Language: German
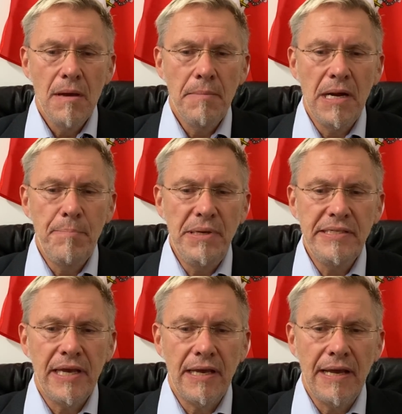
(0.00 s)
meine
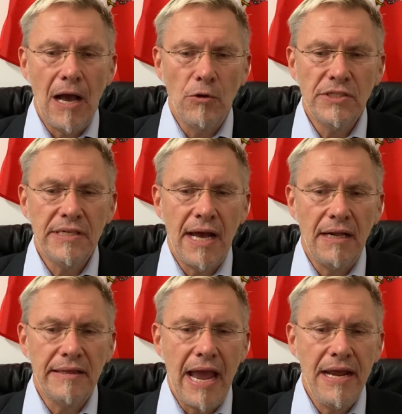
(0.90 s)
bisherigen
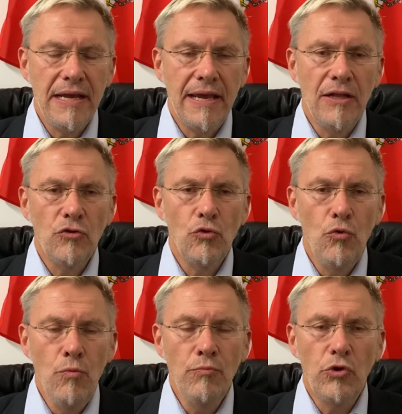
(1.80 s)
Aussagen dahingehend
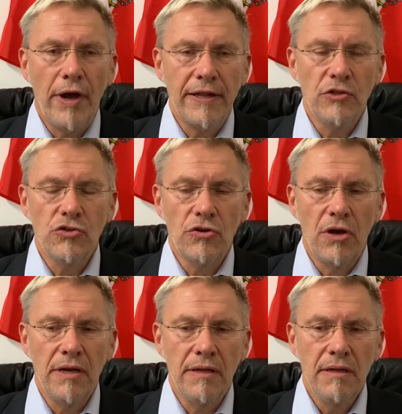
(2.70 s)
umdeuten zu
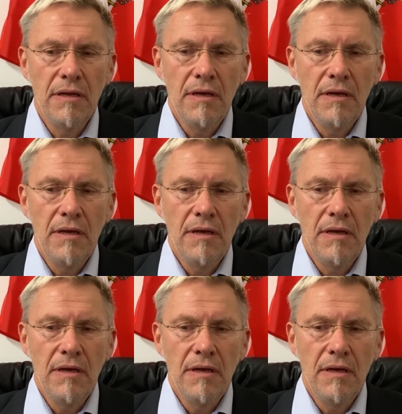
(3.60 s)
können,